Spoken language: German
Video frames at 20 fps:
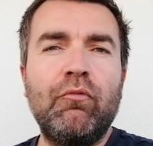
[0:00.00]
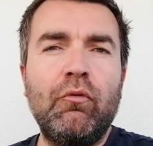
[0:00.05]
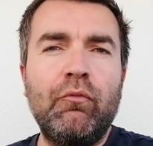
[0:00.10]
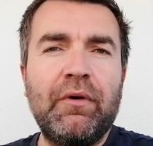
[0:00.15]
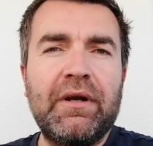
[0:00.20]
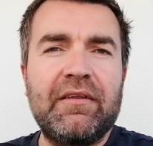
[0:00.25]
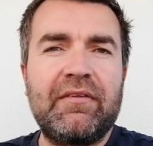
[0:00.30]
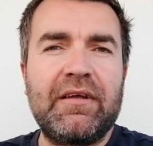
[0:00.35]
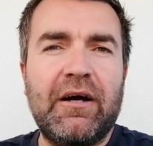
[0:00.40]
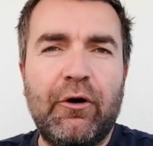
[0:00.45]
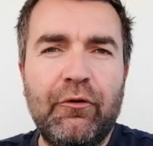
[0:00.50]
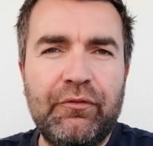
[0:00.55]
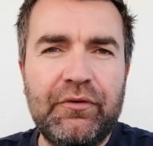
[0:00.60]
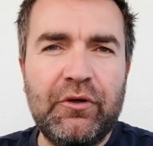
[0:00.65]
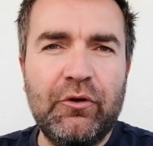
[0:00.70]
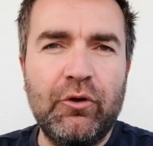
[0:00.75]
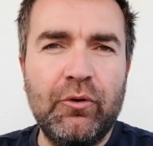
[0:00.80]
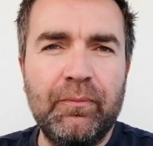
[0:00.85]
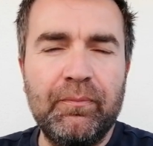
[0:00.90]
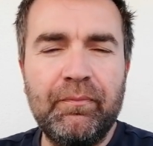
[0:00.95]
Wo wurde sie
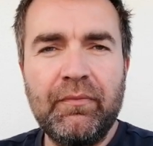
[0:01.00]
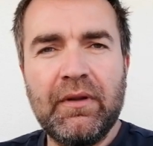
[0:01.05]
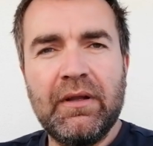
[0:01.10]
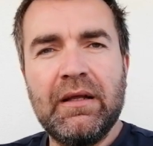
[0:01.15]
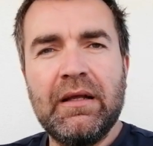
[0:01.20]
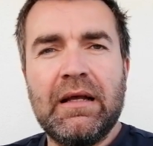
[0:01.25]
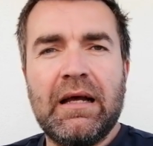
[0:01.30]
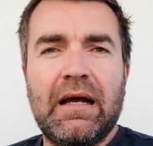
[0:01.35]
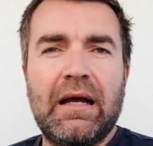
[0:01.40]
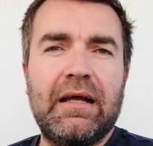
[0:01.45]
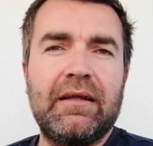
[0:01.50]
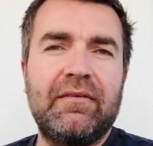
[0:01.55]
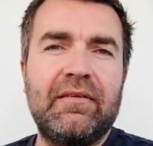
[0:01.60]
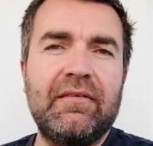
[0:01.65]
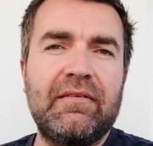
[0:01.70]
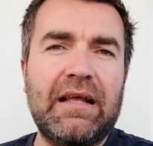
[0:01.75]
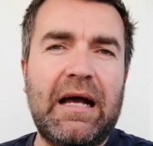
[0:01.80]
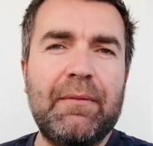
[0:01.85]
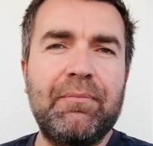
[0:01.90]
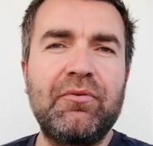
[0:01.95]
aufgehoben? Es
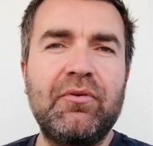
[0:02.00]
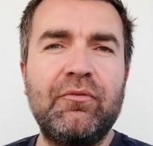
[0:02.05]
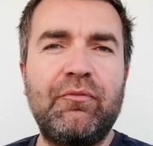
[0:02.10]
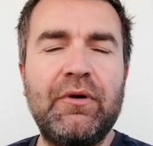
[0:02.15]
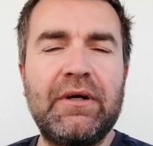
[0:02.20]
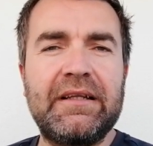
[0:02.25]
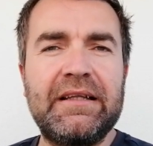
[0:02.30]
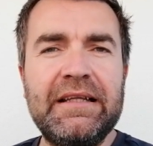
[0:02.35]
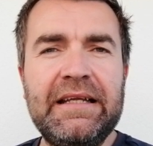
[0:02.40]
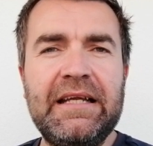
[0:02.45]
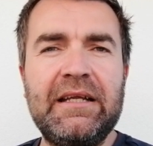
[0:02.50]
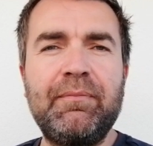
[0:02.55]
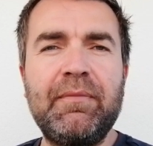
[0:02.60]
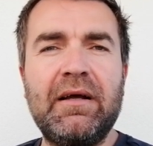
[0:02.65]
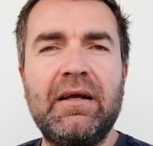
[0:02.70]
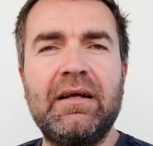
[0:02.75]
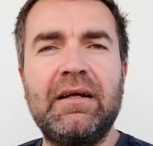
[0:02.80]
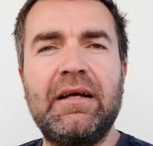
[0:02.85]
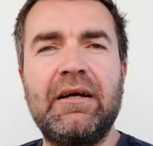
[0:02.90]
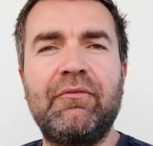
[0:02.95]
ist ab sofort nicht
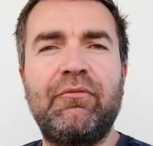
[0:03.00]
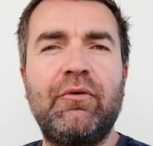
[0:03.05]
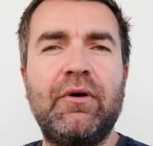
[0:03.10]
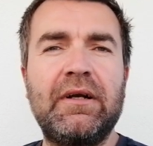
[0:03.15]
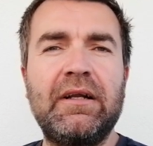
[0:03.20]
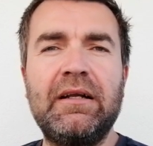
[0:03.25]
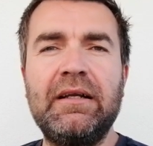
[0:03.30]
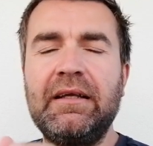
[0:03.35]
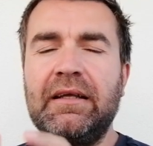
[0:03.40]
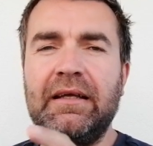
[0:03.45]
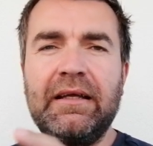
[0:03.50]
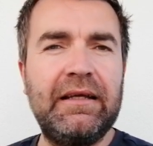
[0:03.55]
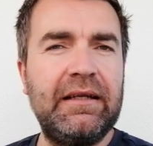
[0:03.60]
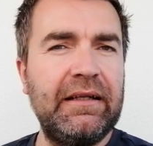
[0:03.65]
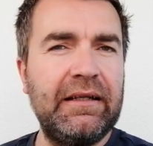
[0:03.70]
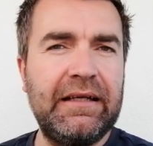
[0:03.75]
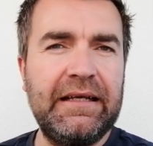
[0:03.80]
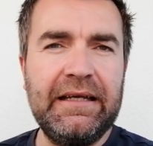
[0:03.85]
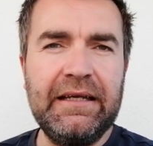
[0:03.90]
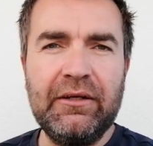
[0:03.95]
mehr erforderlich,
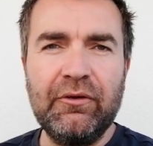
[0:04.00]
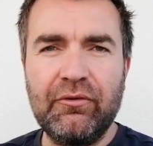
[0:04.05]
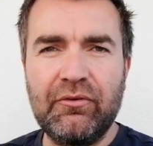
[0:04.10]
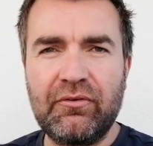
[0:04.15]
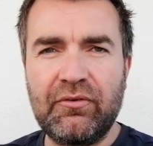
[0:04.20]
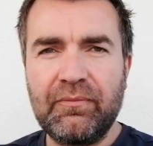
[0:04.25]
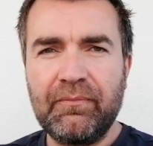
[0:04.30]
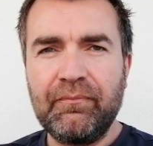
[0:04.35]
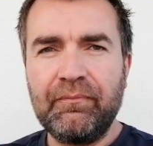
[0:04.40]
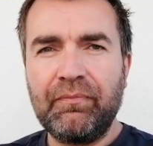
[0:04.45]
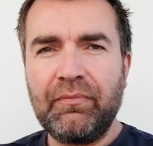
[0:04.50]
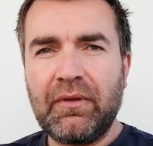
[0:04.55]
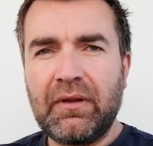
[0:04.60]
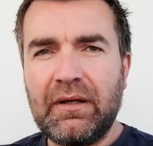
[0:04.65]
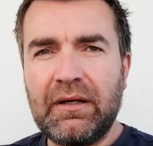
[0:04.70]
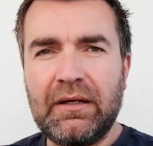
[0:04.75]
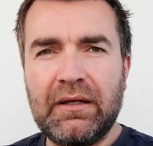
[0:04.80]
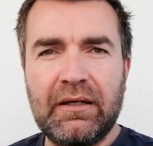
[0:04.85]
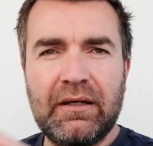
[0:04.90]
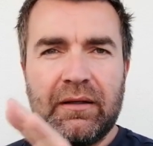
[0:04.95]
in Kinos
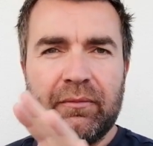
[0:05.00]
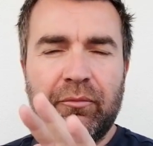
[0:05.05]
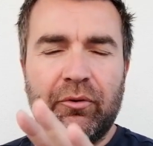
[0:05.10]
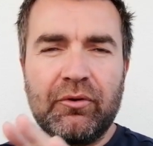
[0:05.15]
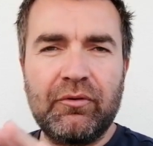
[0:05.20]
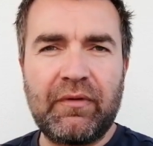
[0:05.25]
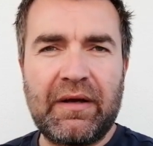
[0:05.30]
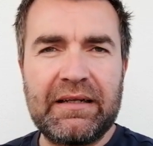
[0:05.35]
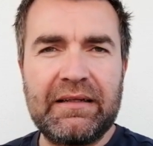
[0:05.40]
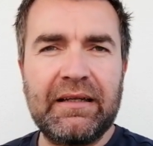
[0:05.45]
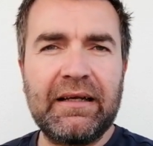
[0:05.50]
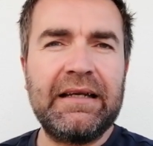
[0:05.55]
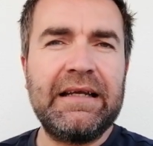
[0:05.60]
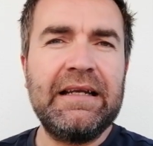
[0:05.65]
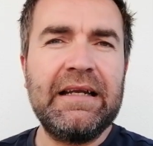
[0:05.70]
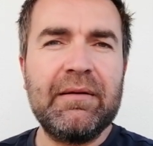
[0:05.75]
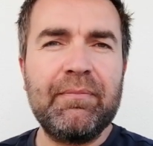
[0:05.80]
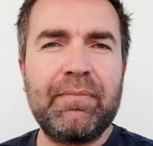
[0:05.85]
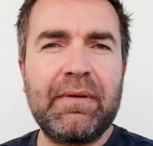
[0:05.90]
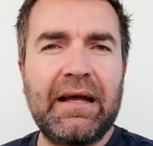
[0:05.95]
ähm, und weiteren
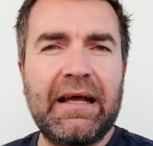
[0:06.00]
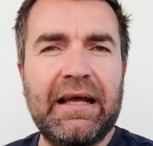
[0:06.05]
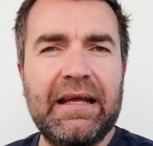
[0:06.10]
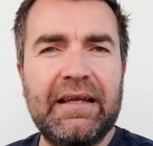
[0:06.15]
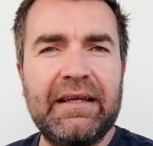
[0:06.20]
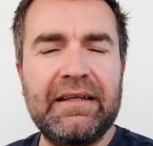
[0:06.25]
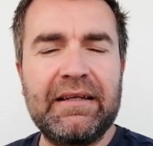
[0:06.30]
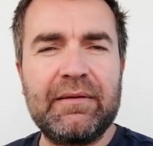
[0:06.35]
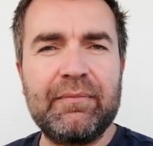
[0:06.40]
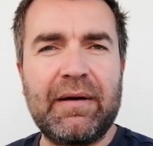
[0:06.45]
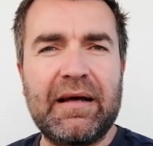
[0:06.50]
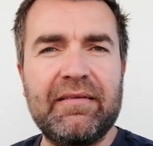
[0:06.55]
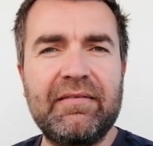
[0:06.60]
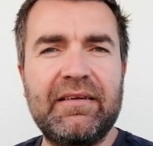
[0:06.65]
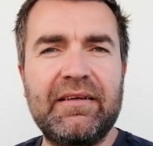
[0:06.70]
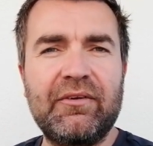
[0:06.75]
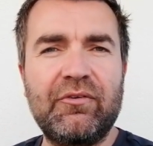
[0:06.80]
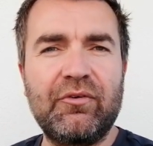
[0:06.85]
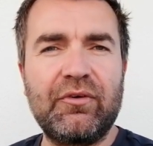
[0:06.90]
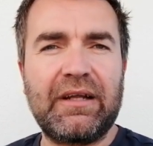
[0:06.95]
Innenbereichen die
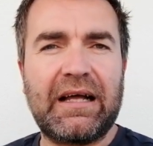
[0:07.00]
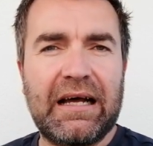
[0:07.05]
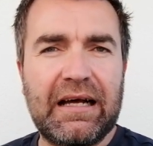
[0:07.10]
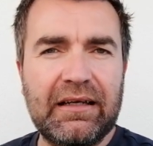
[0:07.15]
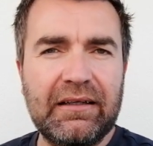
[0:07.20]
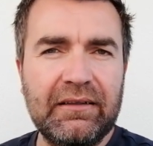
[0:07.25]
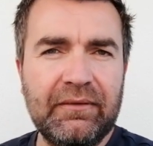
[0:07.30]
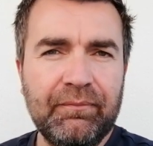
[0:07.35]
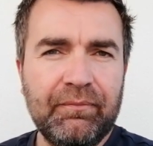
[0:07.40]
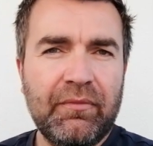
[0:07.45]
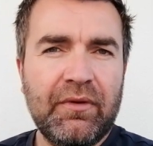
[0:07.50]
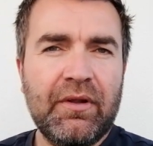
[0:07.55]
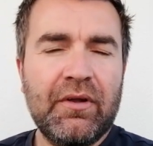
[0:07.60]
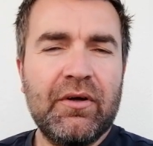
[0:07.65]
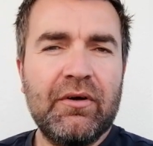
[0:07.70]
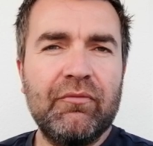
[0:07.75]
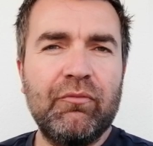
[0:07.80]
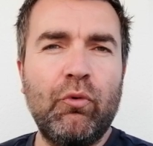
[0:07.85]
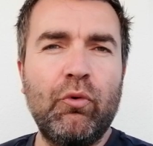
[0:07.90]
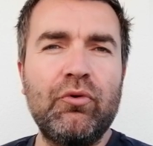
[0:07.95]
Maske zu tragen.
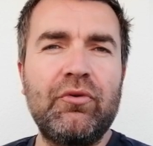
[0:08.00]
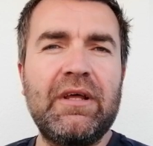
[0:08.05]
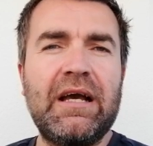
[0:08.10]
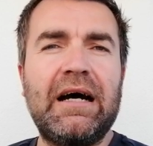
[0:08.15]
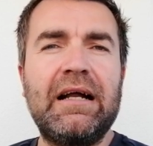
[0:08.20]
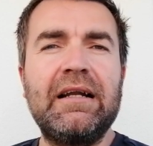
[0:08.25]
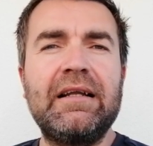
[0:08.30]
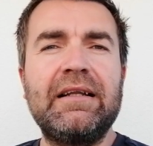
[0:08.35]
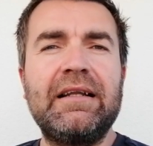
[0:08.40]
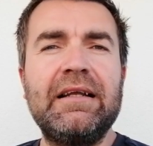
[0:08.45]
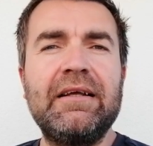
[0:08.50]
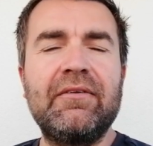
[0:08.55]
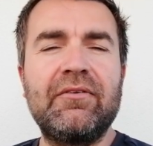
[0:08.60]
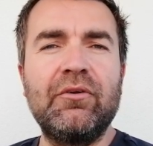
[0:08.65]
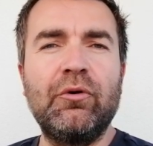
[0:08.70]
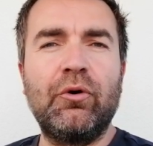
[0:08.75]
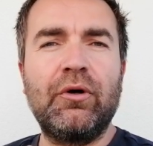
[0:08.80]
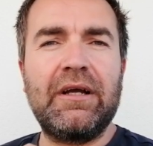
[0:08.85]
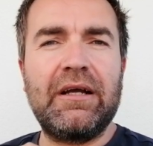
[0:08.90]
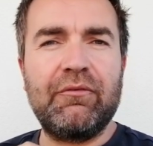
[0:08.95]
Wo sie
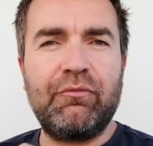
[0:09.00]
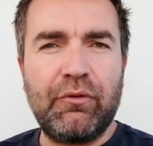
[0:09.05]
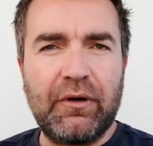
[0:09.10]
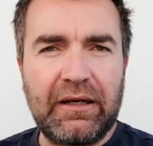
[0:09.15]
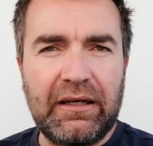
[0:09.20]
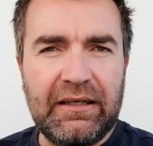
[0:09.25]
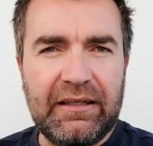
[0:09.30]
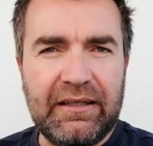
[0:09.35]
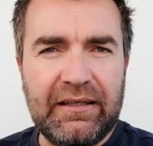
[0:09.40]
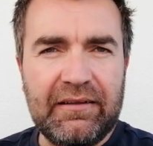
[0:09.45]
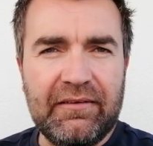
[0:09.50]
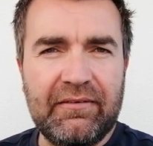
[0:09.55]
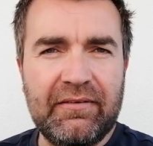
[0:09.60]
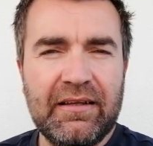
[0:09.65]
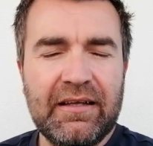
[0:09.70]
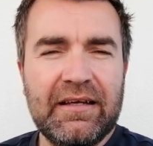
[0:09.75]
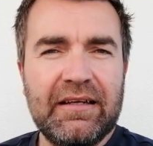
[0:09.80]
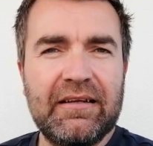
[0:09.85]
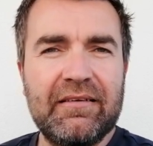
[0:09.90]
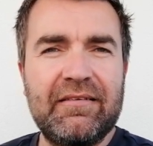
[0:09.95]
allerdings noch erforderlich
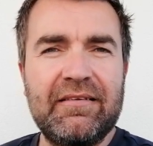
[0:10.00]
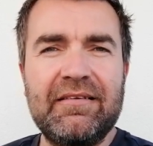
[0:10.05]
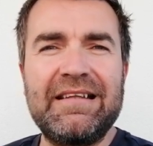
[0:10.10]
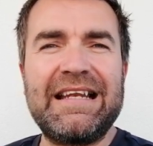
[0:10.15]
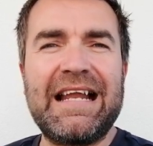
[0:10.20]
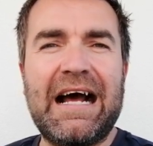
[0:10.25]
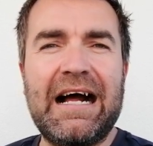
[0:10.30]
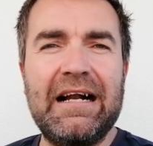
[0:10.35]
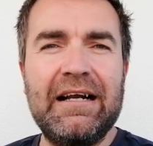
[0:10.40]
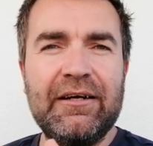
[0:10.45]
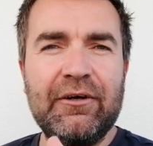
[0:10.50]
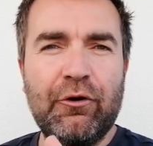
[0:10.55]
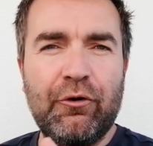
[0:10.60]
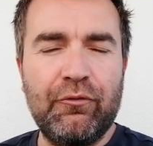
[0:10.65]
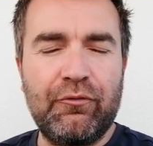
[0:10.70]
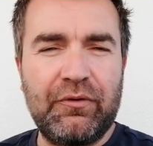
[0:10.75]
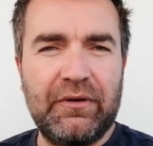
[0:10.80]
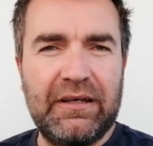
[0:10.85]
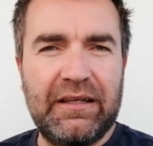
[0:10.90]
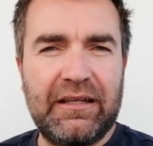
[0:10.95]
ist, das ist in allen
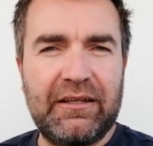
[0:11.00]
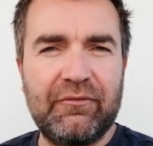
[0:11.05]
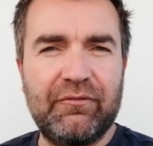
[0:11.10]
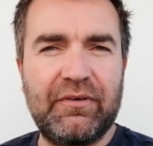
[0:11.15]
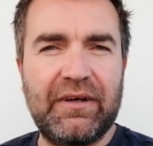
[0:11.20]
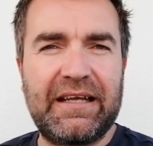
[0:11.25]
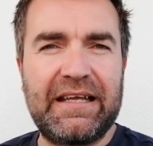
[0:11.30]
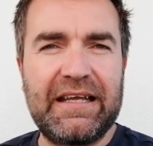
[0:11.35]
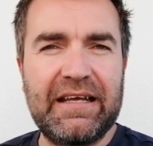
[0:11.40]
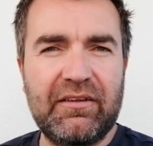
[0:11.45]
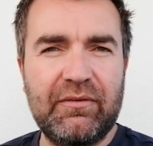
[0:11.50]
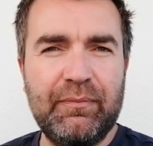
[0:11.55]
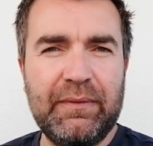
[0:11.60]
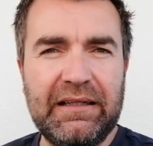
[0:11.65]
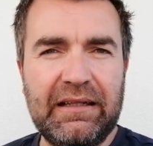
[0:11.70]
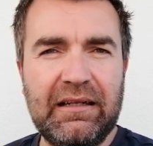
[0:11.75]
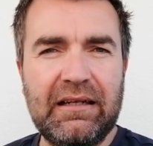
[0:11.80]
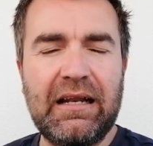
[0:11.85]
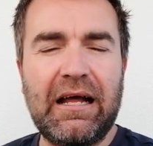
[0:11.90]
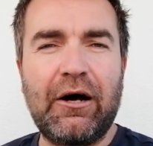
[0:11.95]
öffentlichen
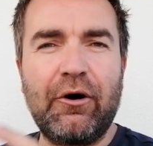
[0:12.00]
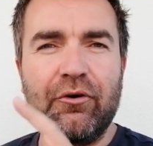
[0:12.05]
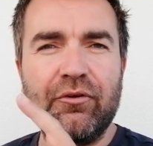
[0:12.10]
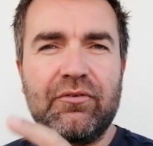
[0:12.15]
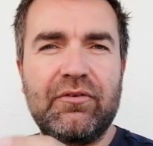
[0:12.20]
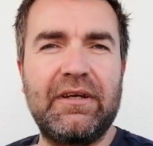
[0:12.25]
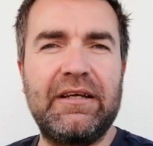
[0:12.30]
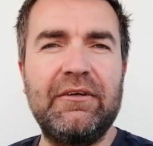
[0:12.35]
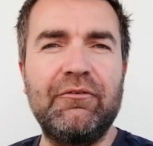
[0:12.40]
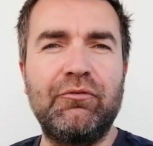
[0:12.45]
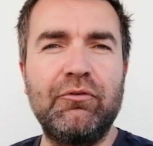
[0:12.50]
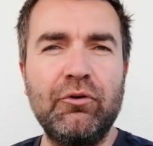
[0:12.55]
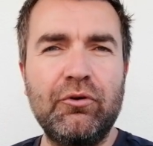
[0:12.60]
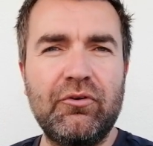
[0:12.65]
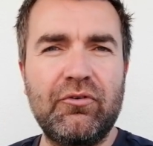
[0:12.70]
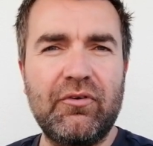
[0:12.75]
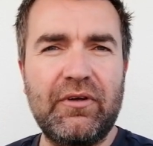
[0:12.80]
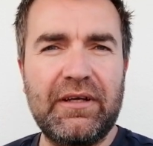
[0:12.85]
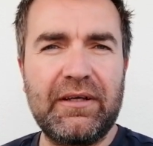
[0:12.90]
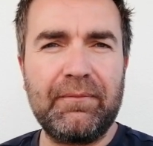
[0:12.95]
Verkehrsmitteln, außer in
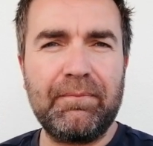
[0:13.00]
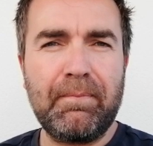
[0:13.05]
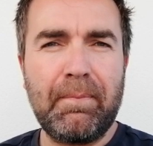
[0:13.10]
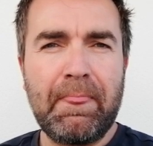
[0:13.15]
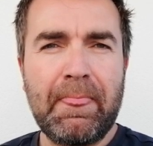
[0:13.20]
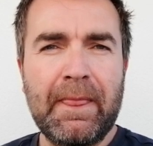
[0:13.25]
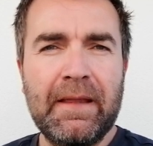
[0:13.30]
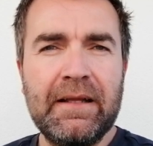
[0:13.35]
Flugzeugen